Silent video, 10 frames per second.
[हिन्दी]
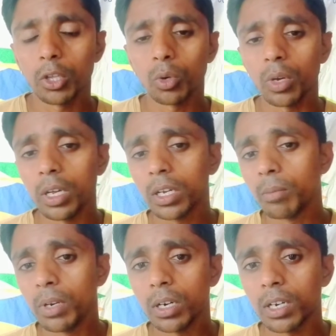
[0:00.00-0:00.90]
तो एक
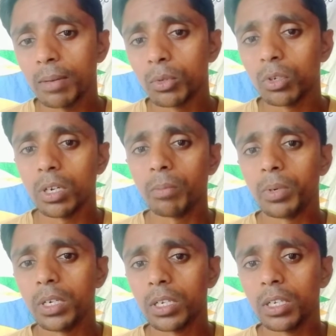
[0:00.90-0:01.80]
मिनट आप जो है
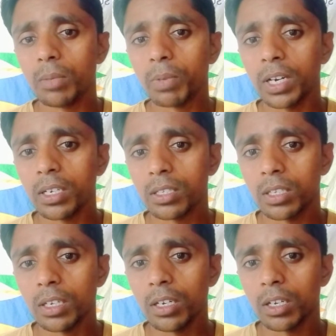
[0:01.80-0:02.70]
फिटकरी पानी
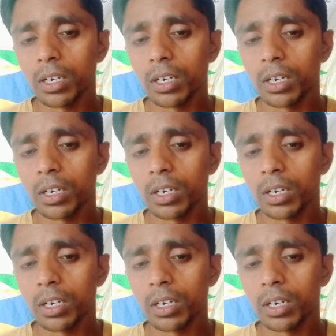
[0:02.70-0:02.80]
से